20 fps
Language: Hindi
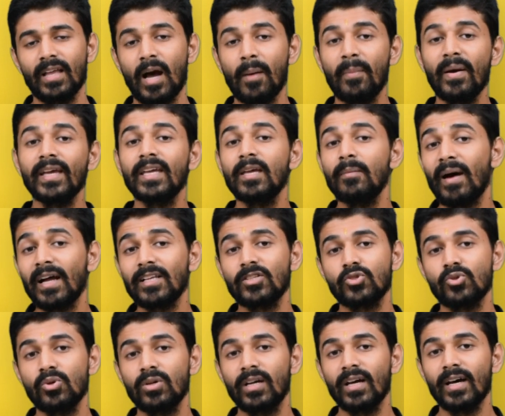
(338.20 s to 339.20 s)
अभय की बात
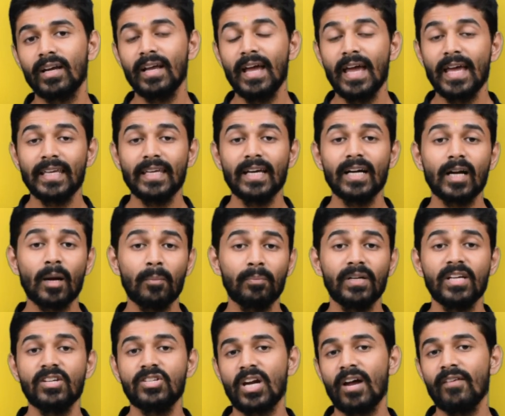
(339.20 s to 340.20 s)
सुनकर यह
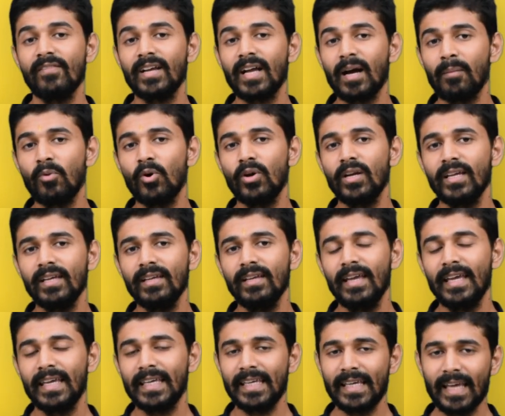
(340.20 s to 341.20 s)
कपटी श्राविका बोली
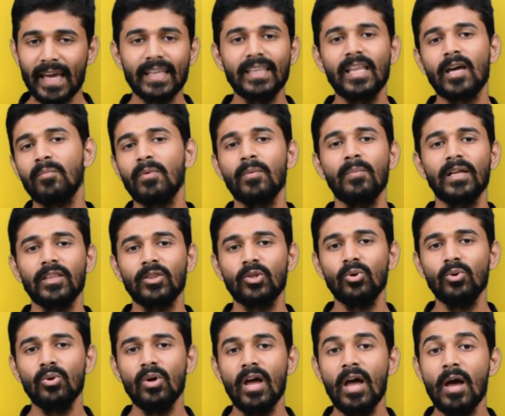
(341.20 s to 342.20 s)
कि हे
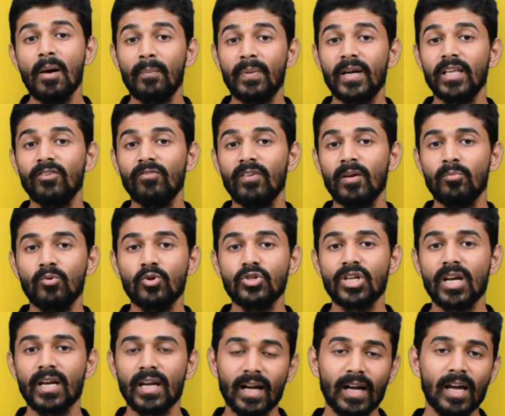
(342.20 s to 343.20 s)
धर्मबंधु पृथ्वी
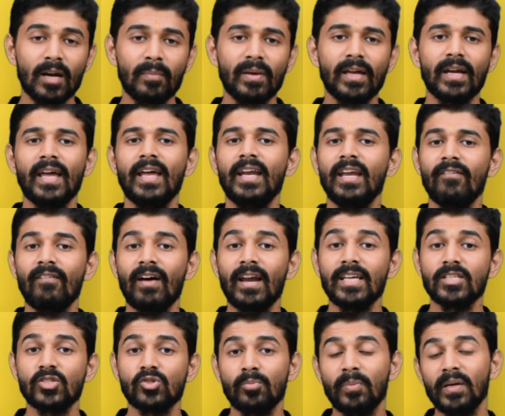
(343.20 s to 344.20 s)
भूषण नगर में रहने
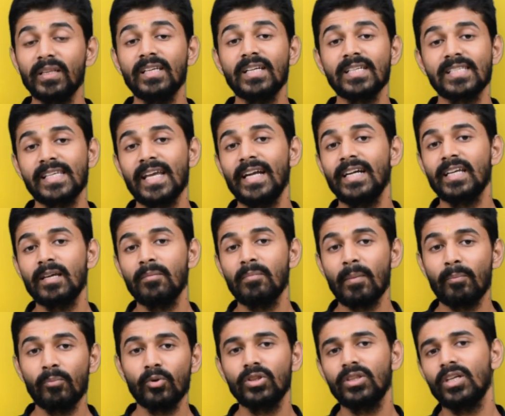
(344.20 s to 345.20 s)
वाले सुभद्र सेठ की
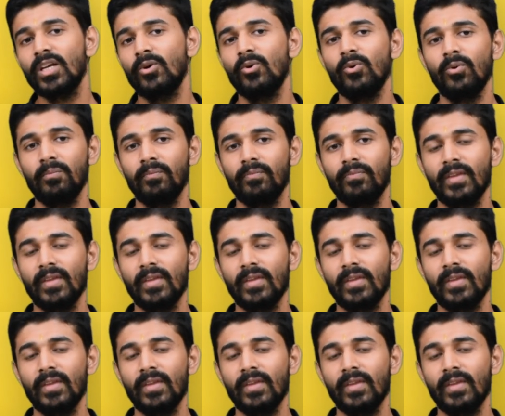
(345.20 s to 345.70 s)
मैं पुत्री हूँ